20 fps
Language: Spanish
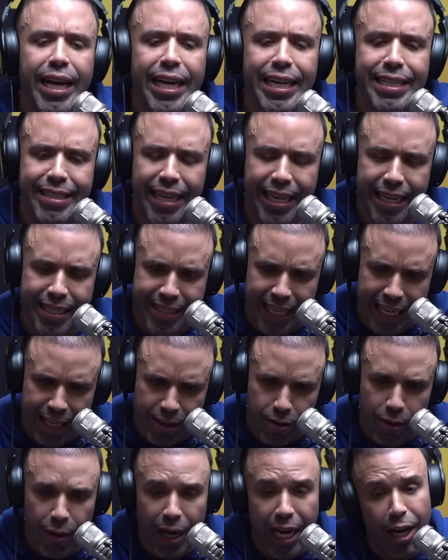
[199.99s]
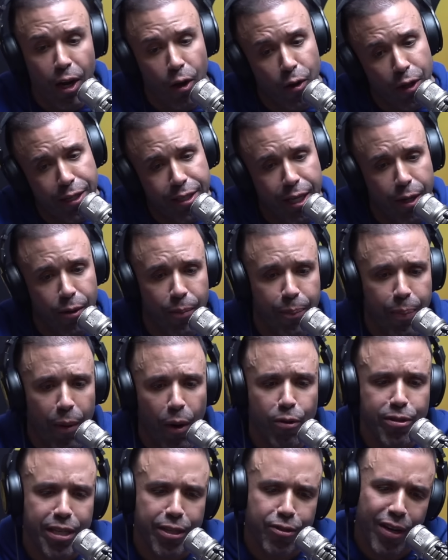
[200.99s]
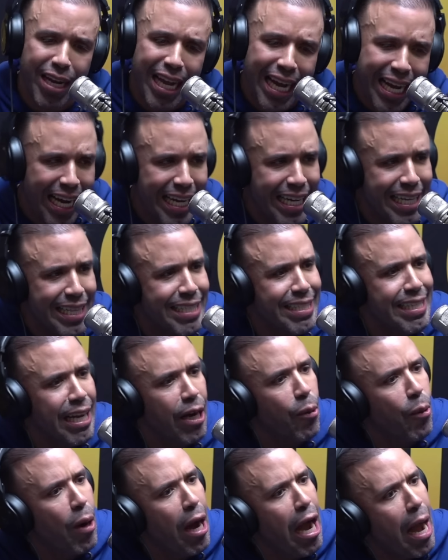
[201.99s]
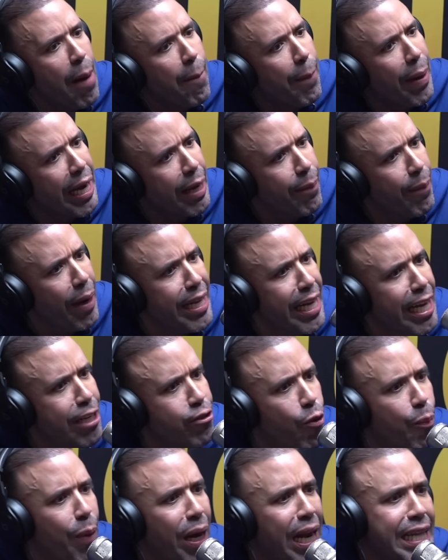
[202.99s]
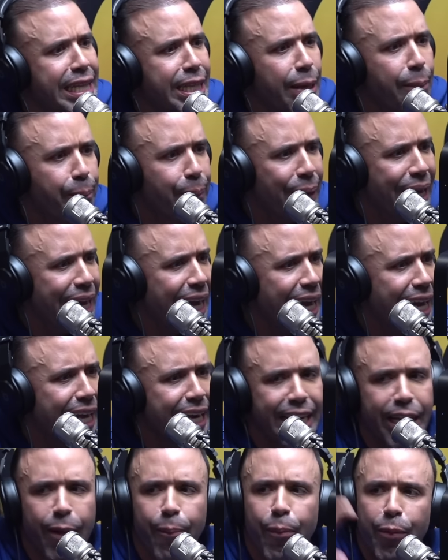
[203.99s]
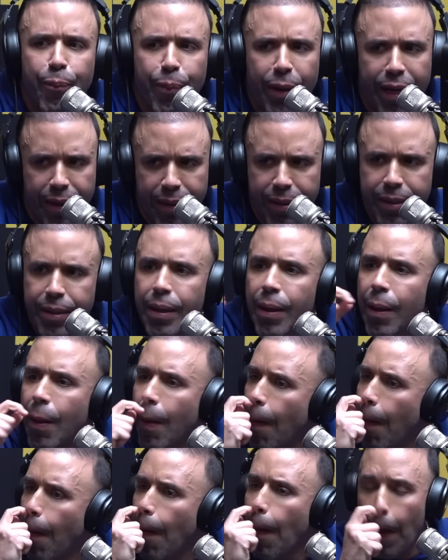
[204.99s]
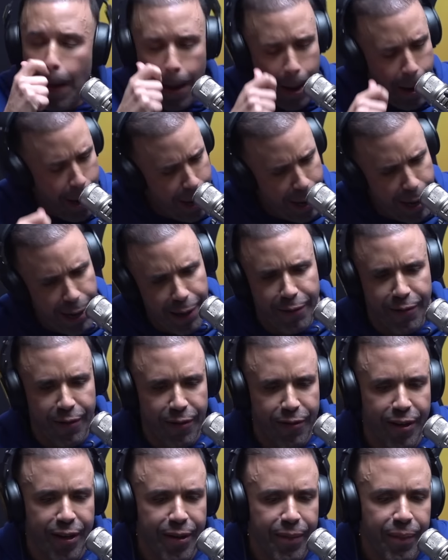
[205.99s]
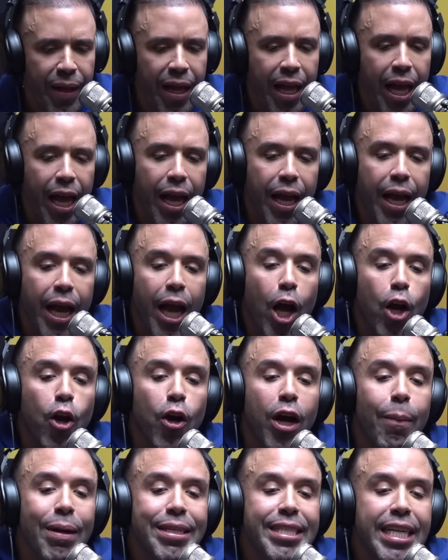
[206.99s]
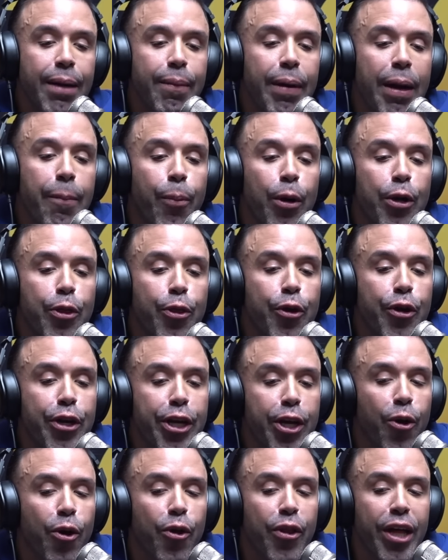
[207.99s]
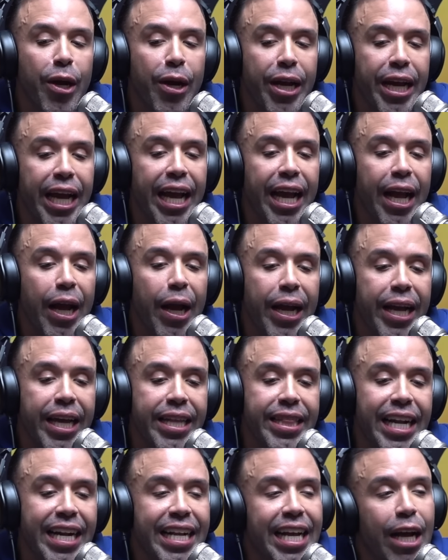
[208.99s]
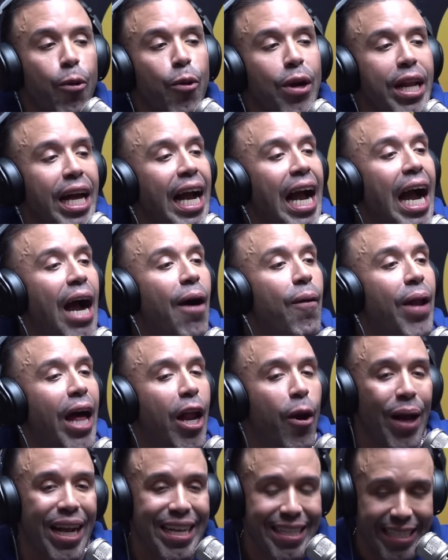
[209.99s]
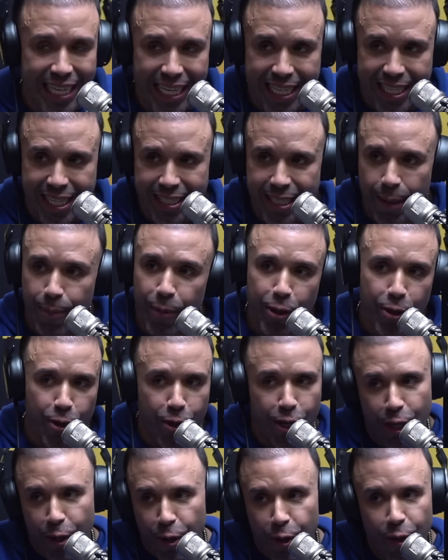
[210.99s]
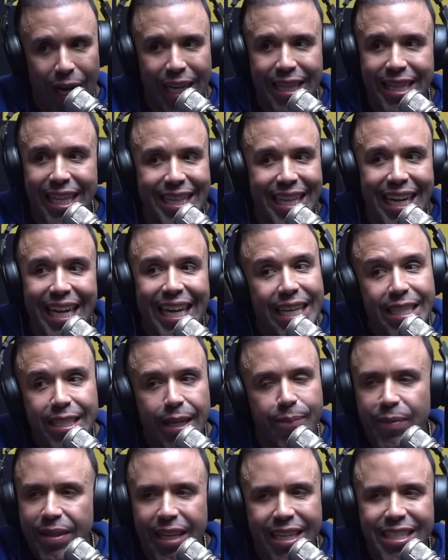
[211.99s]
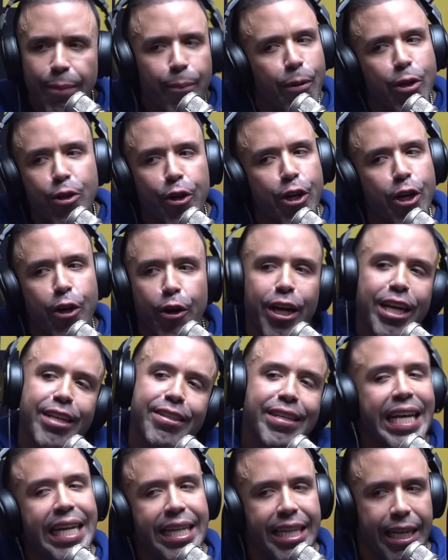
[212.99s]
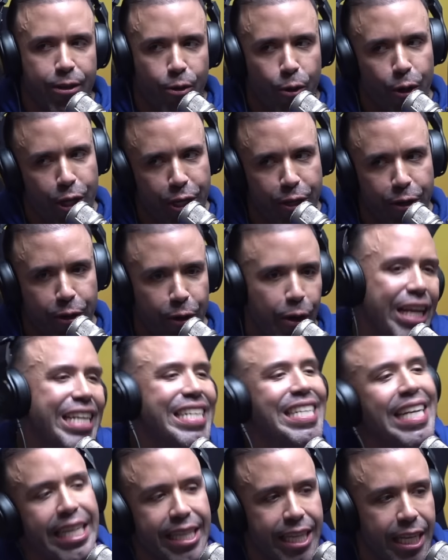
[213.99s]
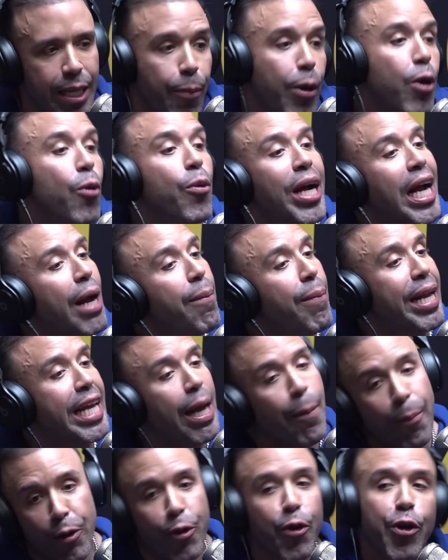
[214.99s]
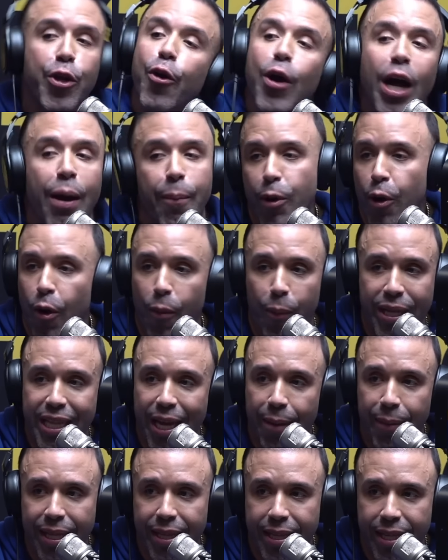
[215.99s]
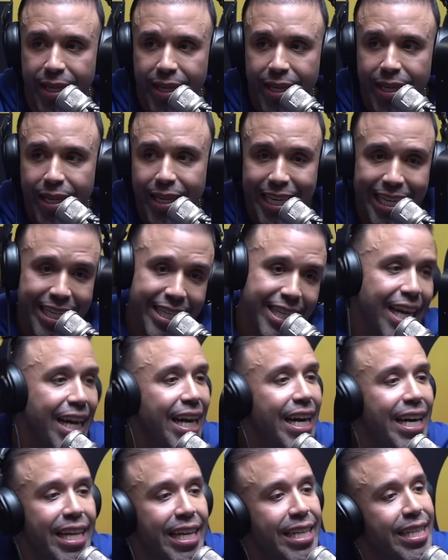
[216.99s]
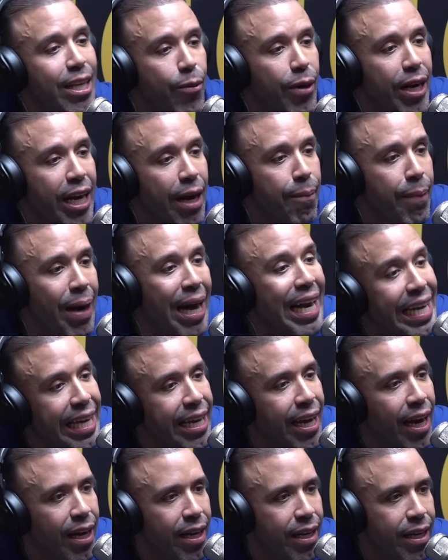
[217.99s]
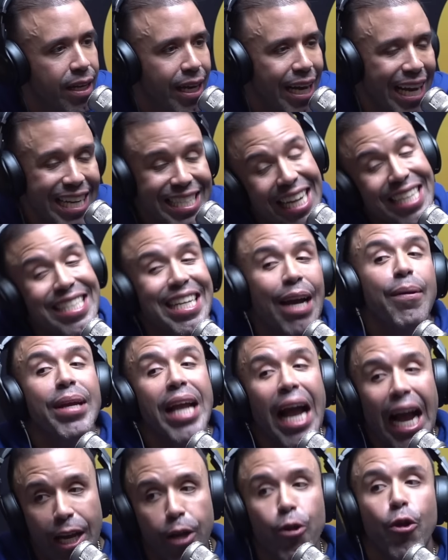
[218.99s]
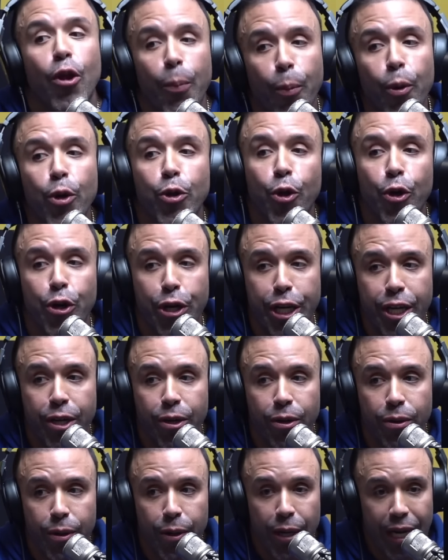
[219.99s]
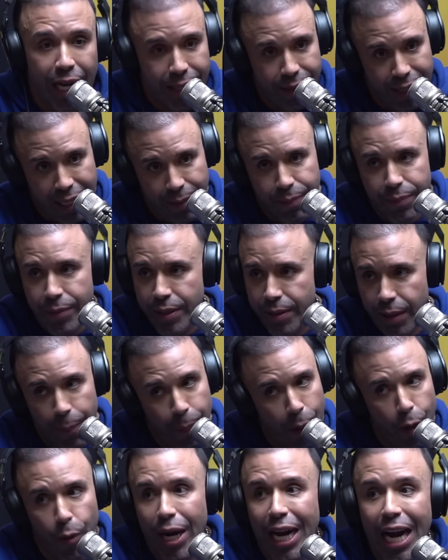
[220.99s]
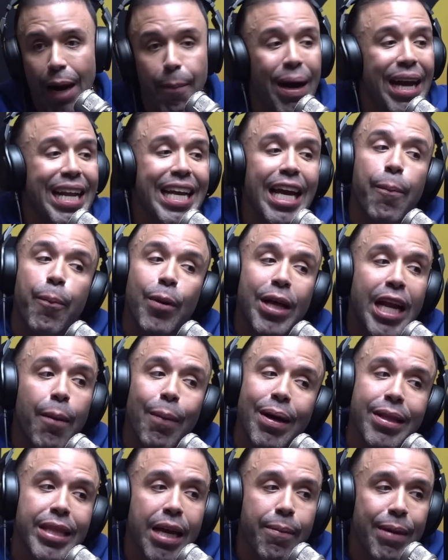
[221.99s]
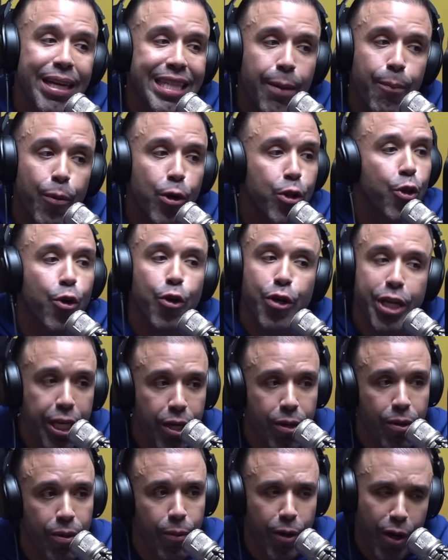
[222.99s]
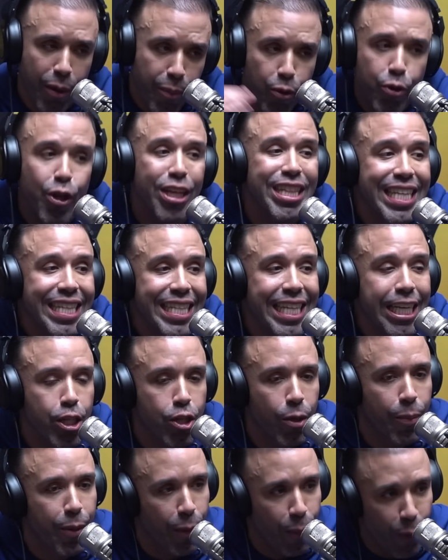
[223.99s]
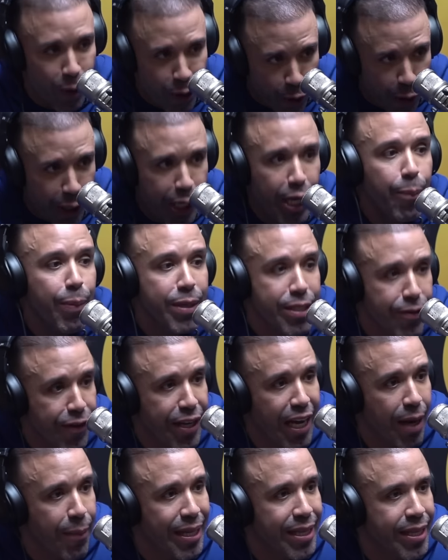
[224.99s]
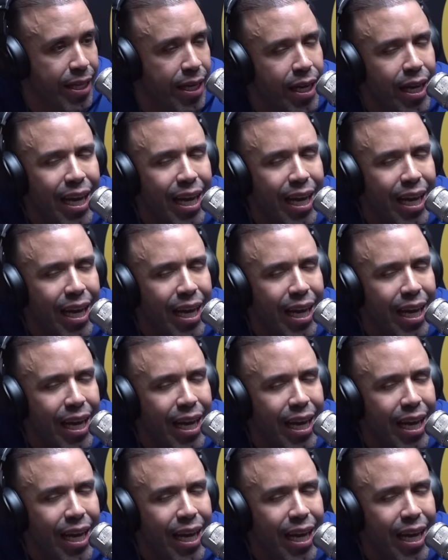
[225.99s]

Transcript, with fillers: y se, hizo, él lo dice en un post, se hizo en las calles de San Juan, para aquí para allá, hecho para en PR, después Tuvo negocio en Puerto Rico. Sí, sí, sí. Varios. Lo que pasa es que Puerto Rico que, del que Julián habla no existe. Ese Puerto Rico, antes del que ese Puerto Rico no existe, Corillo, no existe. Después del huracán María, Puerto Rico cambió completamente. Y ya desde el huracán María él ya se había ido de Puerto Rico. Mm. Después de después de la pandemia, este Puerto Rico. Bueno, el mundo es distinto, pero Puerto Rico específicamente